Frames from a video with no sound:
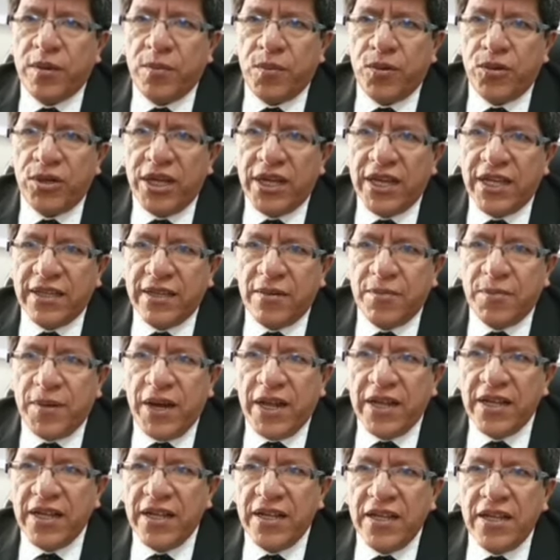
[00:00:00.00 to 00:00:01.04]
se pone en ese
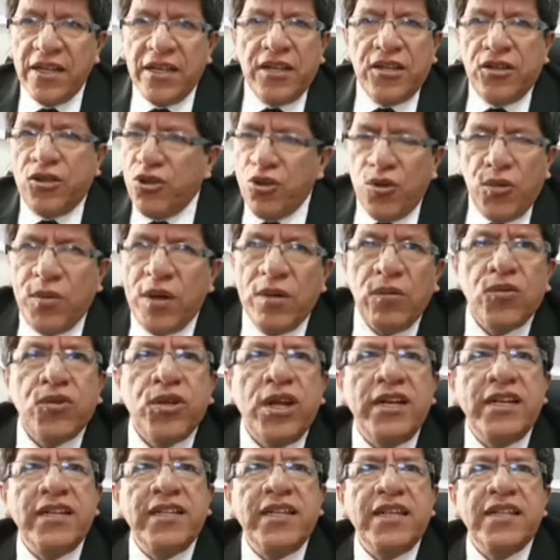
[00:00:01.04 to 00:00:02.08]
plan, no
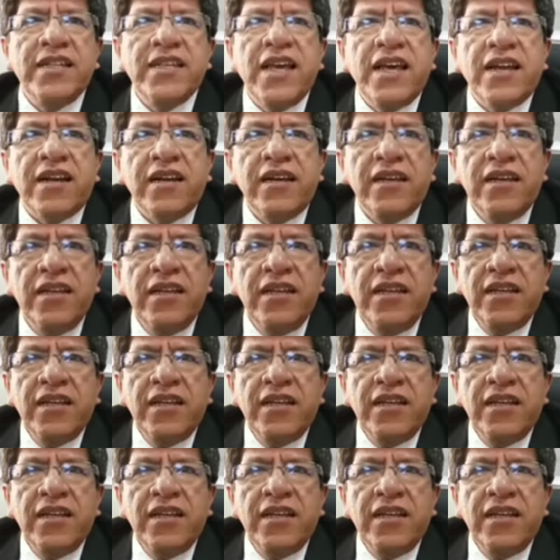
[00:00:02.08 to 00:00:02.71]
vamos a licenciar.